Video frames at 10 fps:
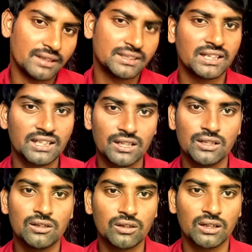జగన్ గారు
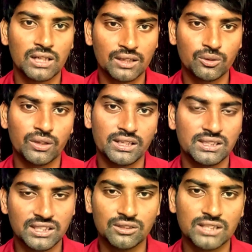ఇల్లు
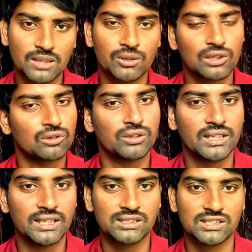కట్టుకునేది సెంటు స్థలంలో
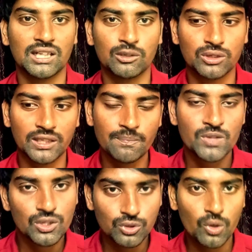కట్టుకునేది అనేది స్టార్ట్ అవుతున్నాయి
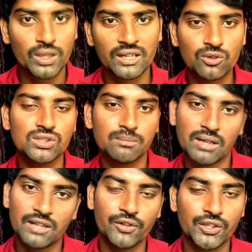సో ఇక్కడ నుంచి
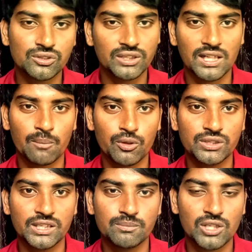మళ్ళీ వీడియోస్ నేను
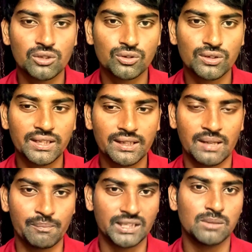అప్లోడ్ చేయడం జరుగుతుంది
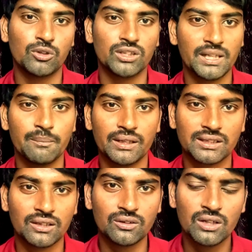ఆ ప్రతి మోడల్ నేను
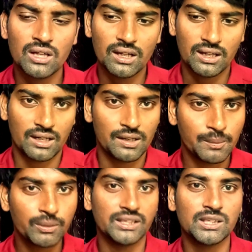పెడతాను
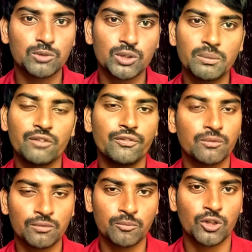ఇప్పుడు ఇంతకుముందు మీకు
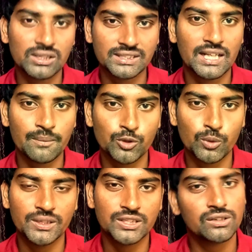మోడల్స్ ఎలా
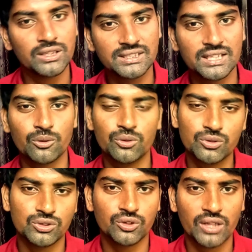చూపించాను ఈసారి కూడా
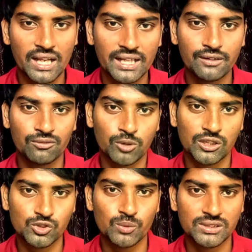నుంచి కూడా అలానే
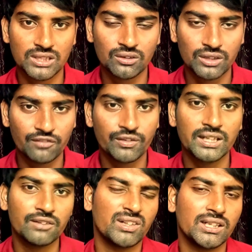మోడల్స్ చూపిస్తాను
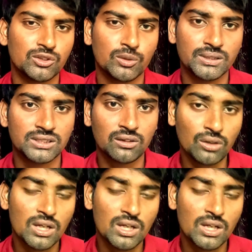డిఫరెంట్ డిఫరెంట్గా చూపిస్తాను